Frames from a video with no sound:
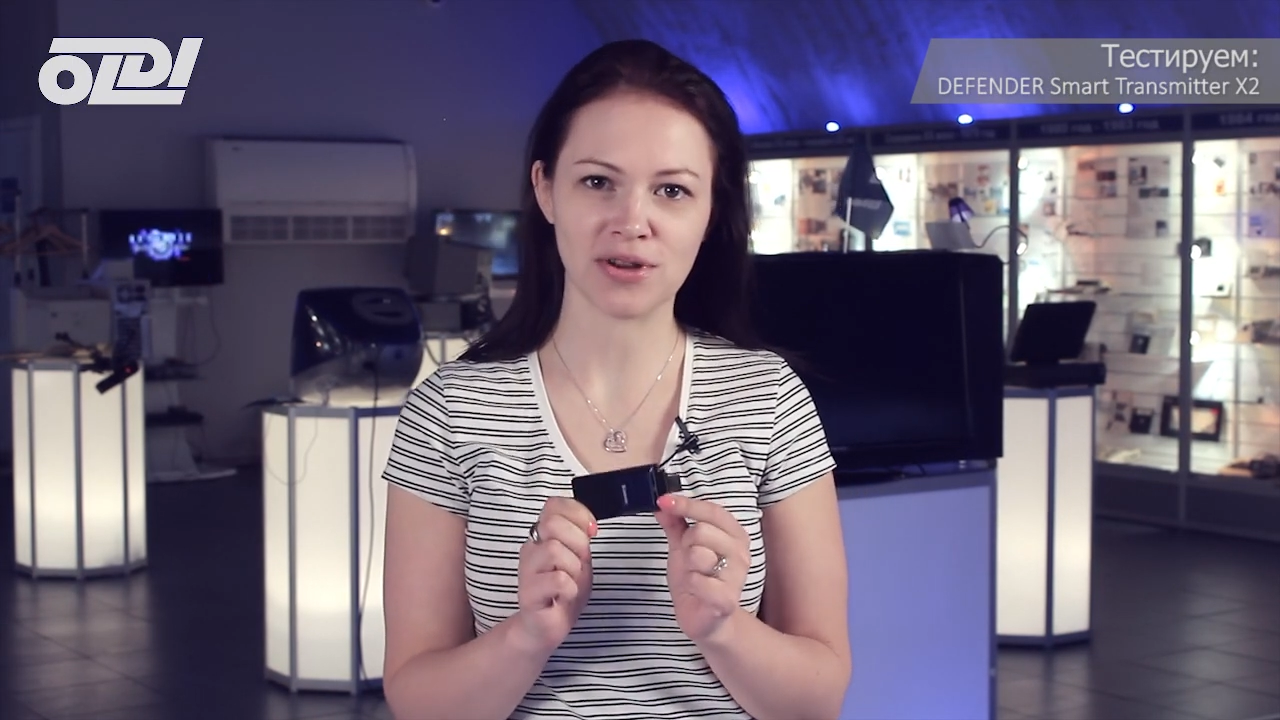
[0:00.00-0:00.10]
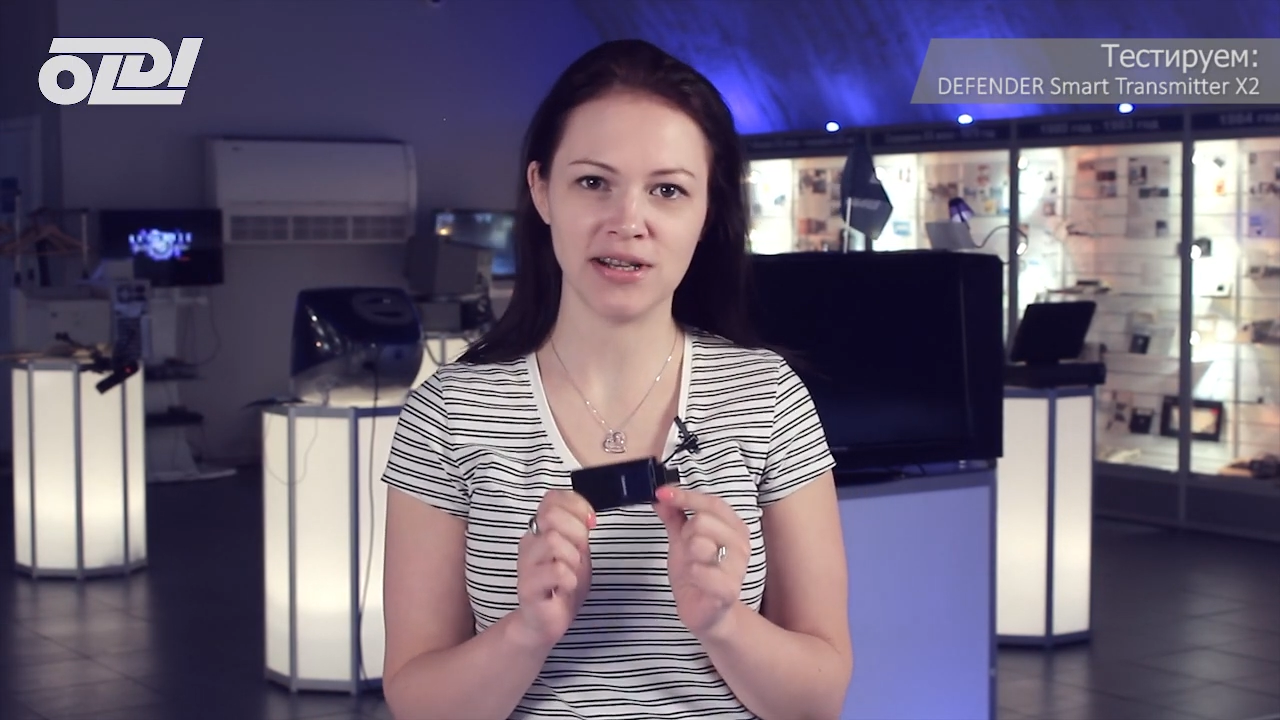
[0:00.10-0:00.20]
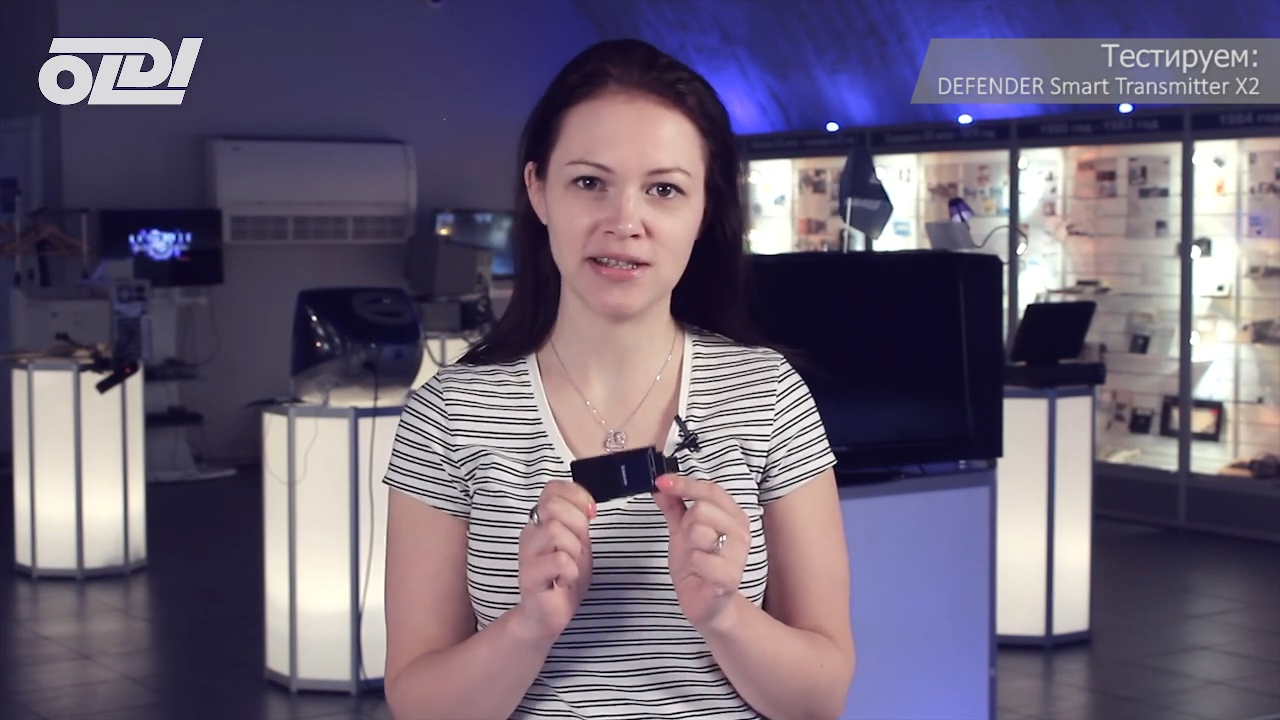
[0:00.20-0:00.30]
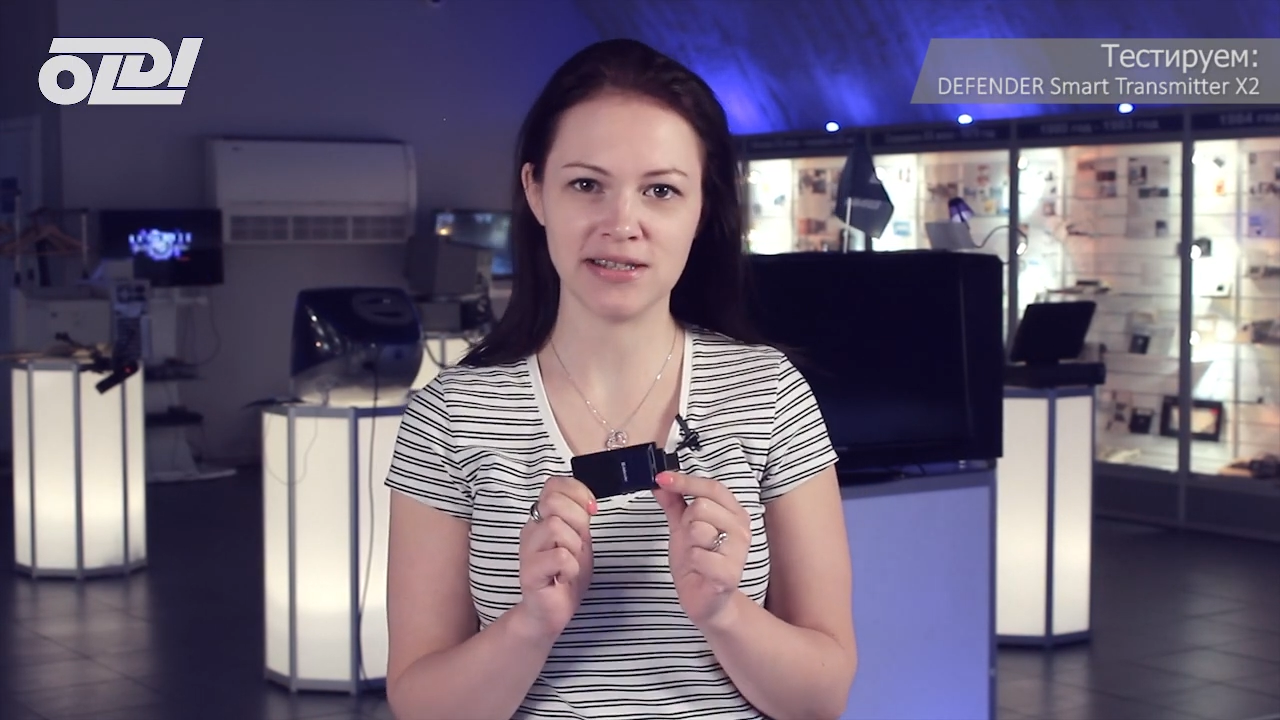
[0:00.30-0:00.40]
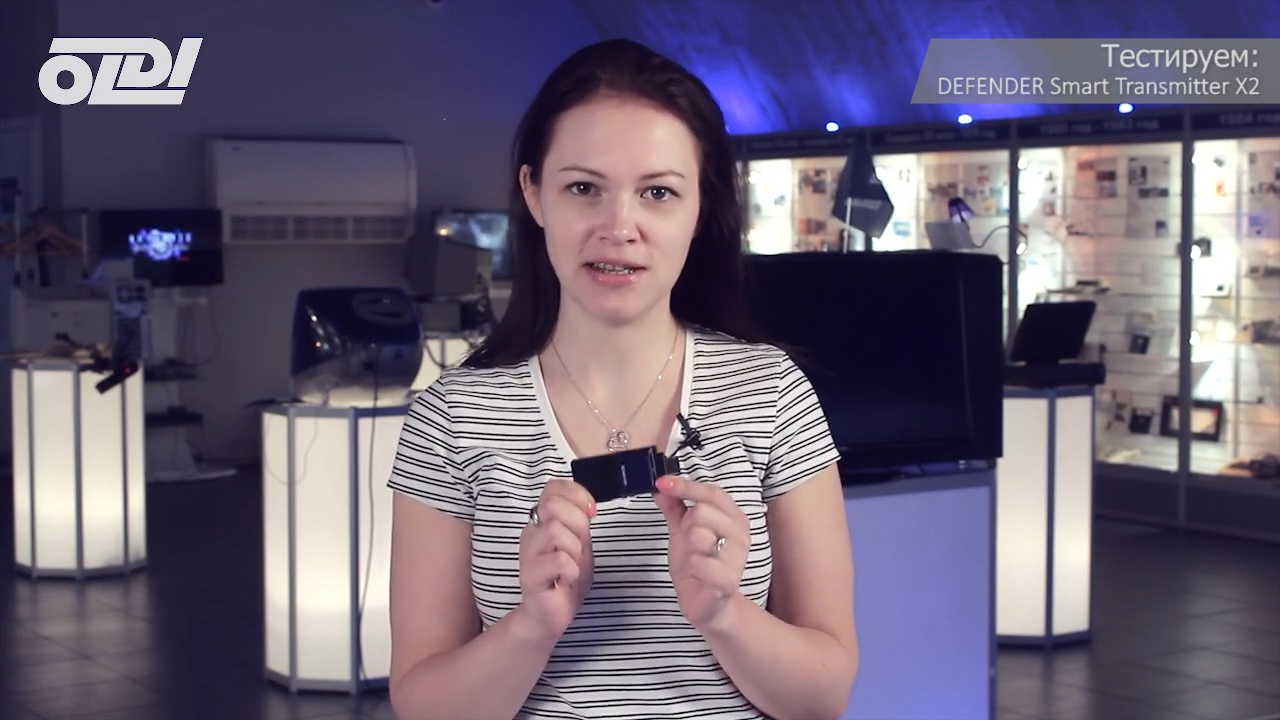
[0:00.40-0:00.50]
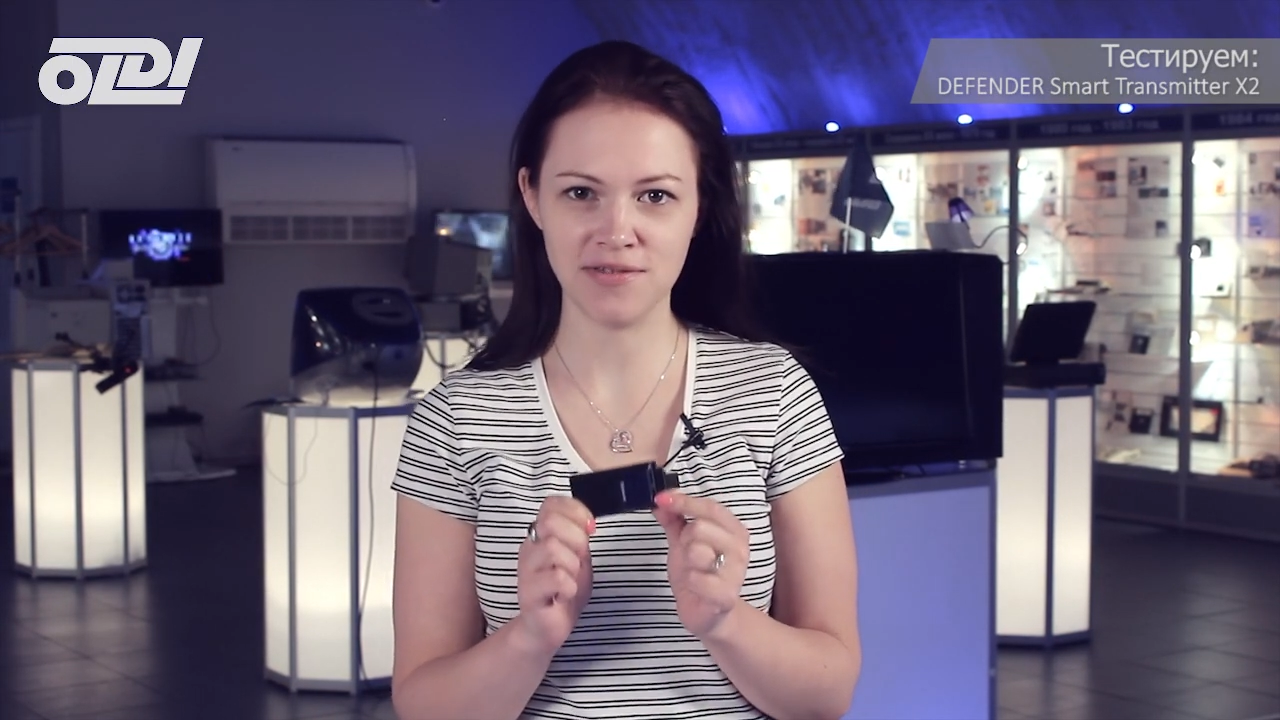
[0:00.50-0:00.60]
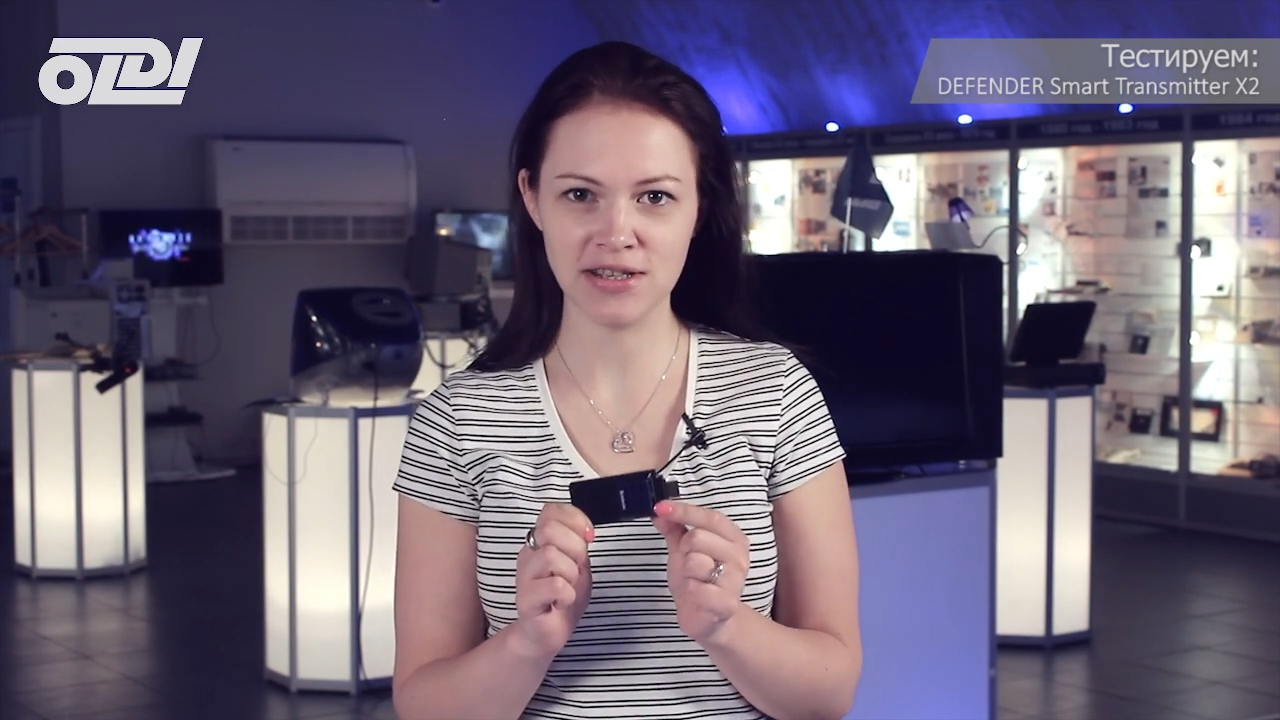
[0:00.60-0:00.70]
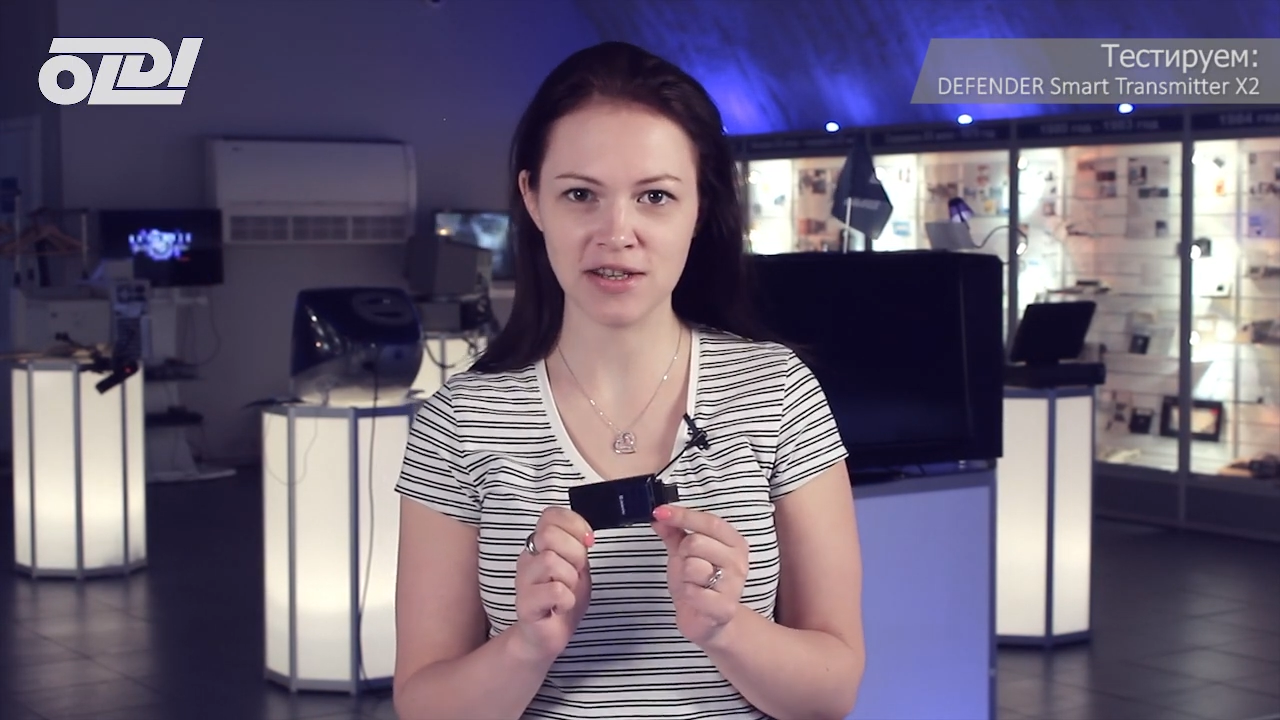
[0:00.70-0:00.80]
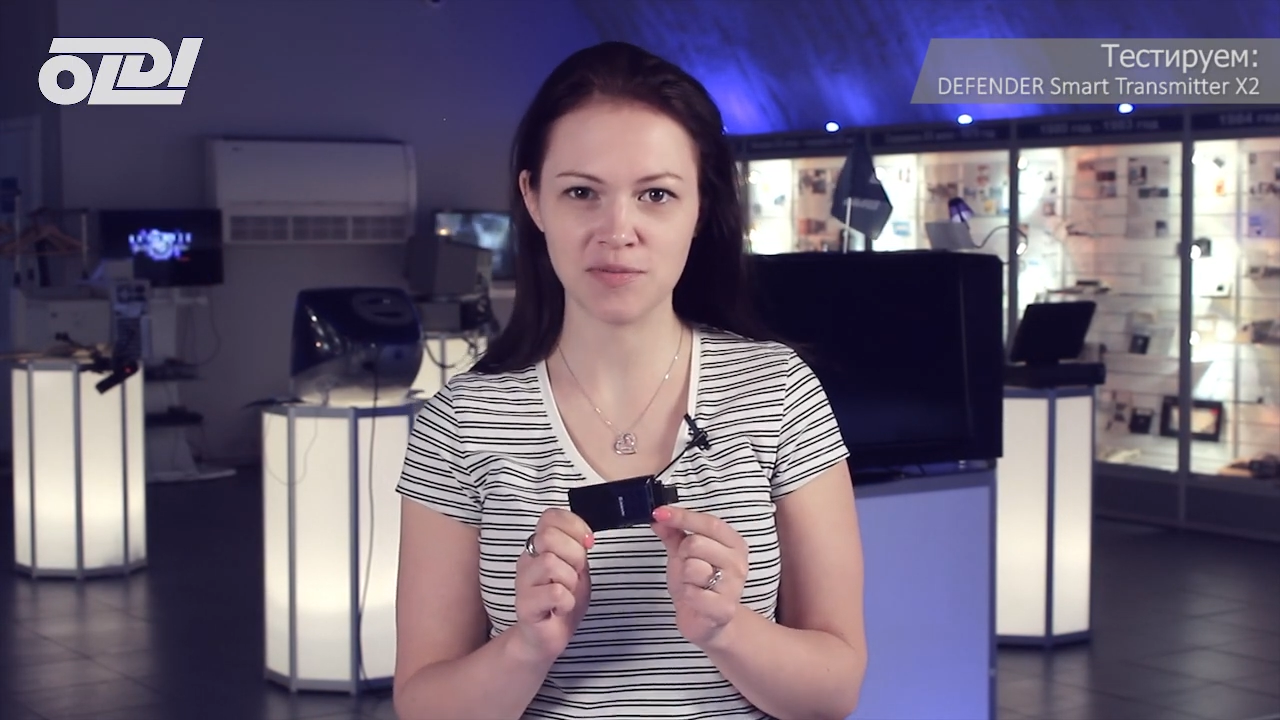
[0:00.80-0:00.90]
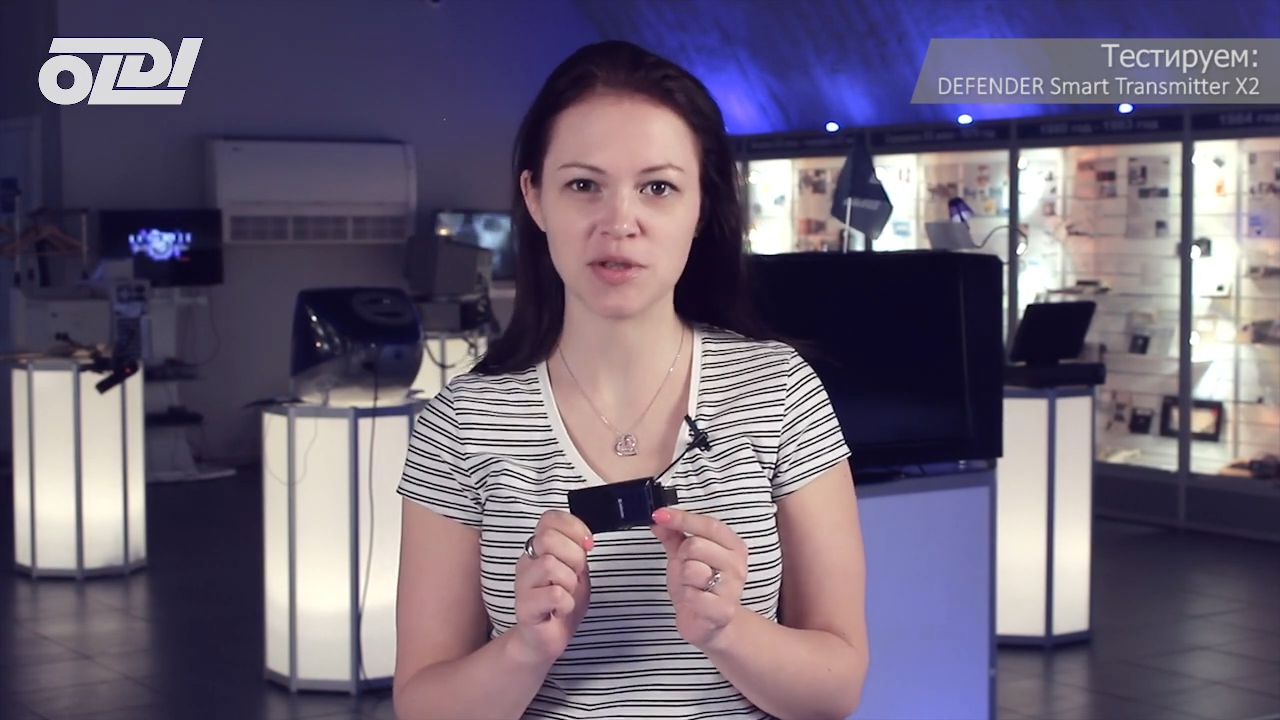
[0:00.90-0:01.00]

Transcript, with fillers: или телевизор в